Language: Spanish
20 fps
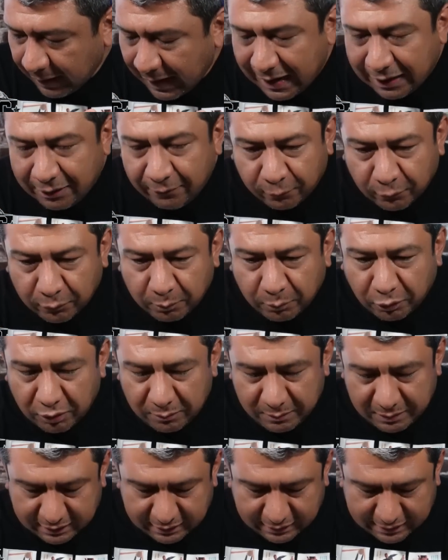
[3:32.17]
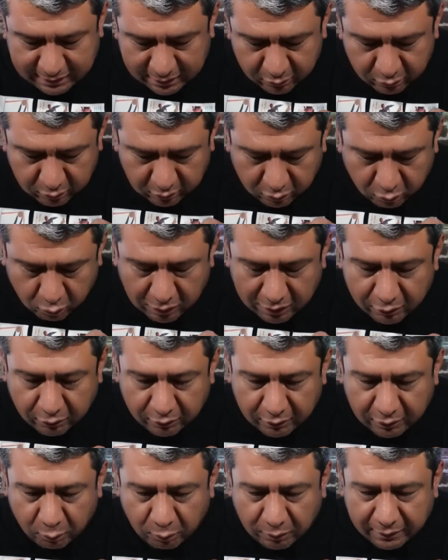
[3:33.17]
al fútbol mexicano, el
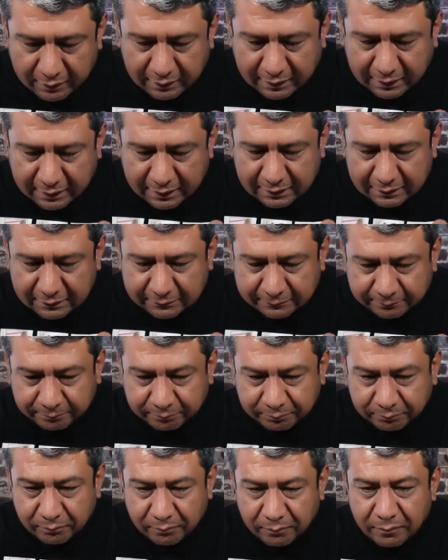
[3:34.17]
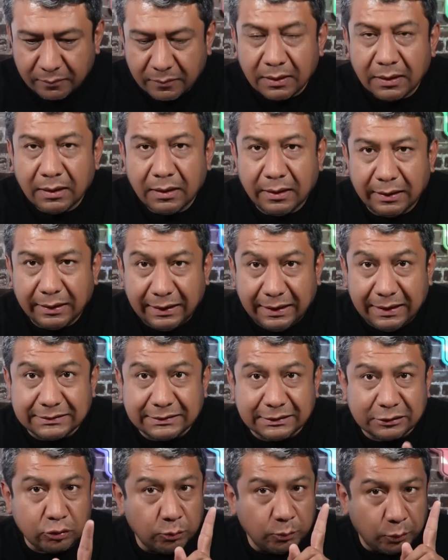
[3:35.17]
cuadro del Guadalajara. Y
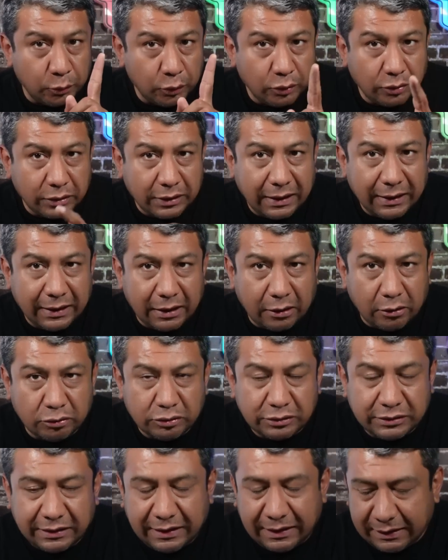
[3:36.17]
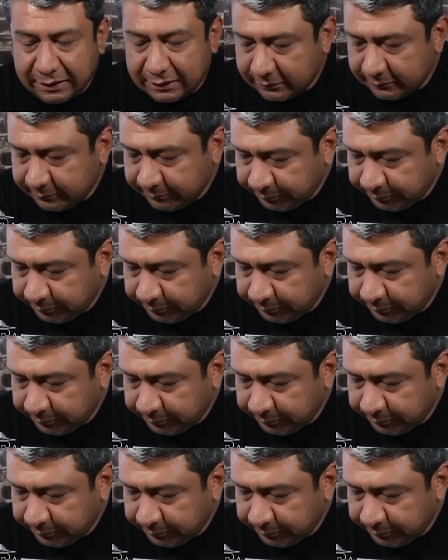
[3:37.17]
ese es un punto que hay que considerar.